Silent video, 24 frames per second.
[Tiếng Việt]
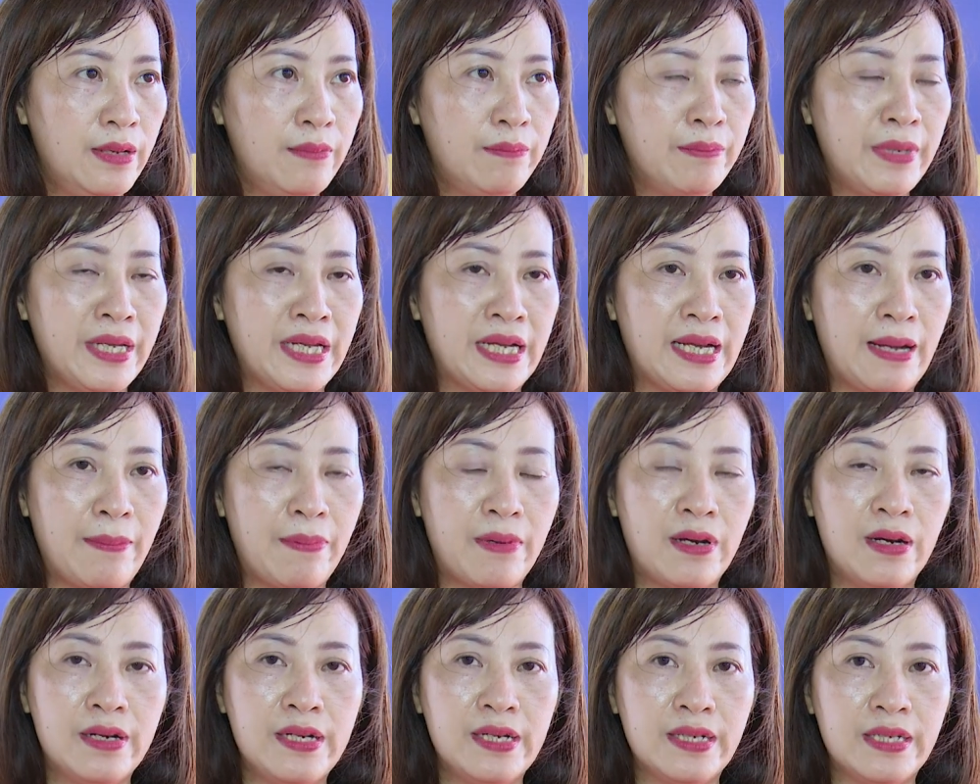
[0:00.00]
Mình gặp
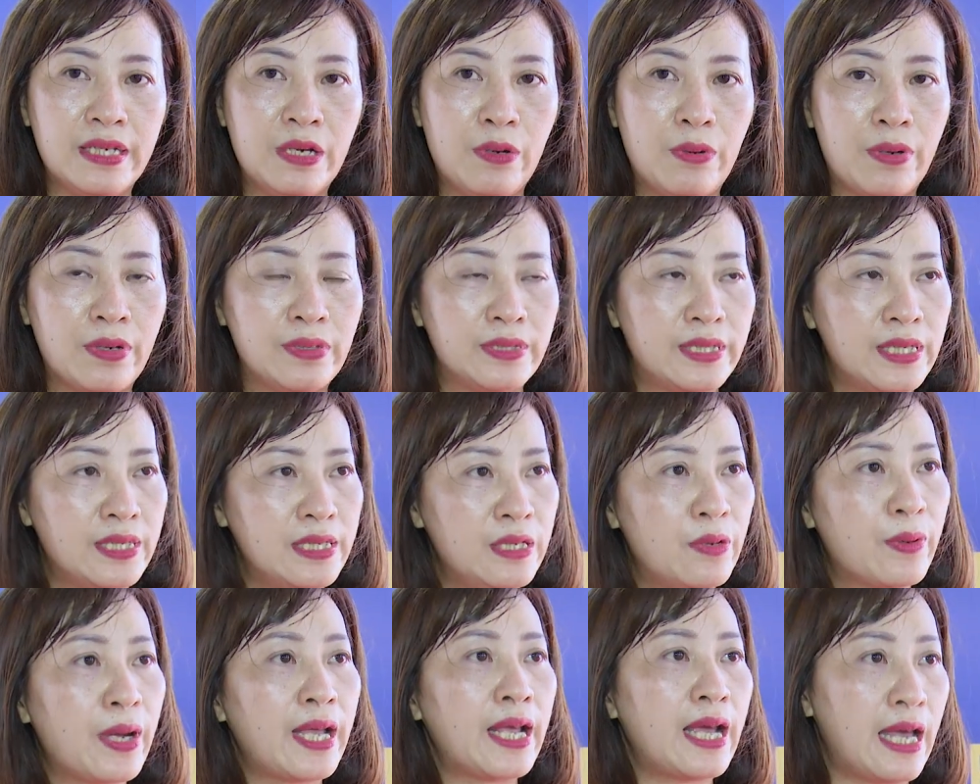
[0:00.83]
gỡ được nhiều người rất
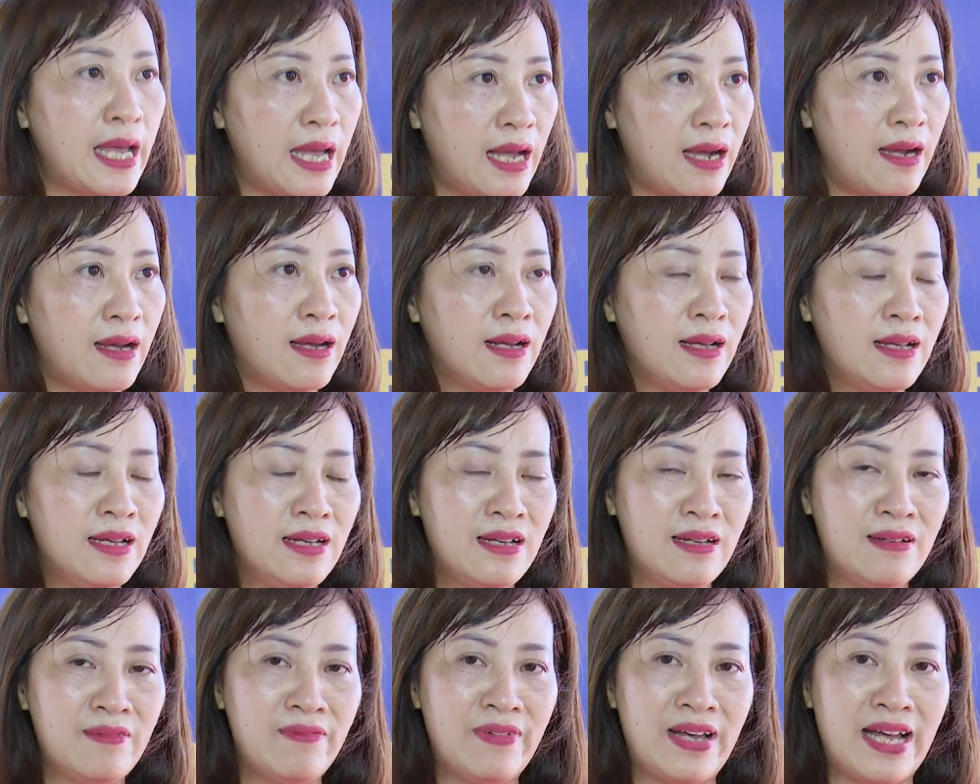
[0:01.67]
nhiều khách hàng
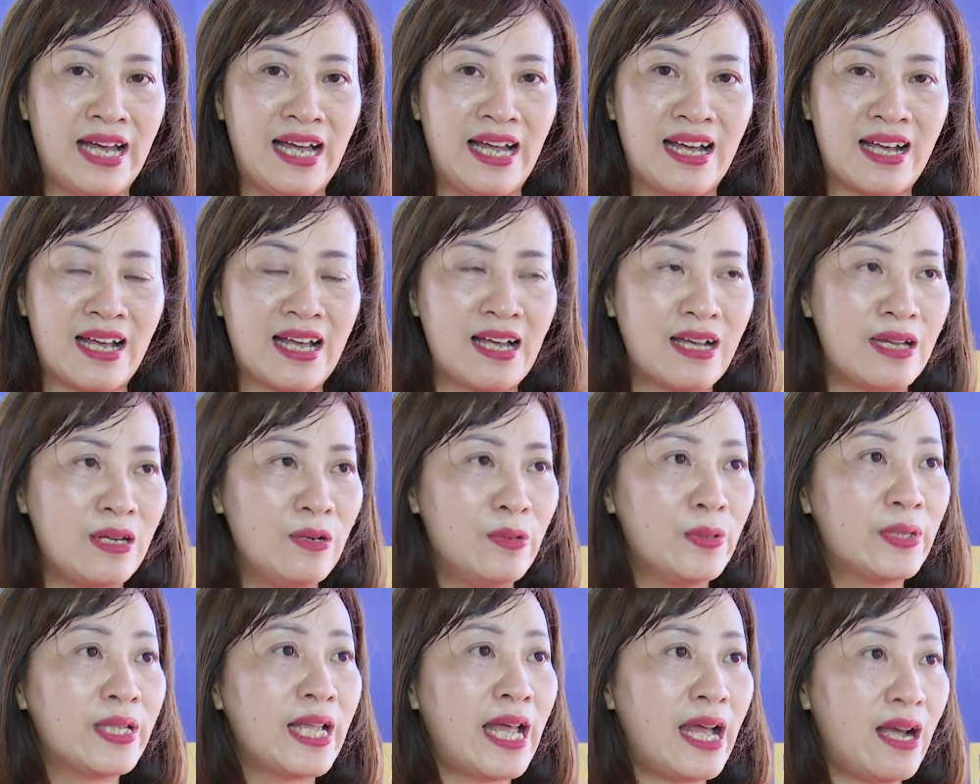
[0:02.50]
và các cái
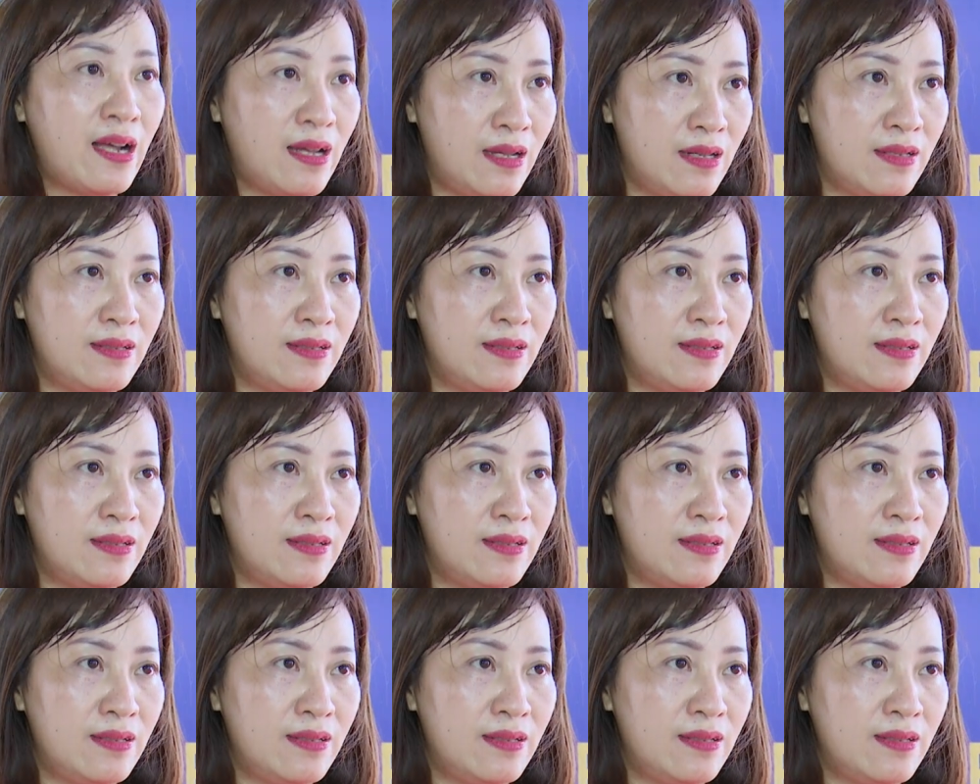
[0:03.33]
đối tác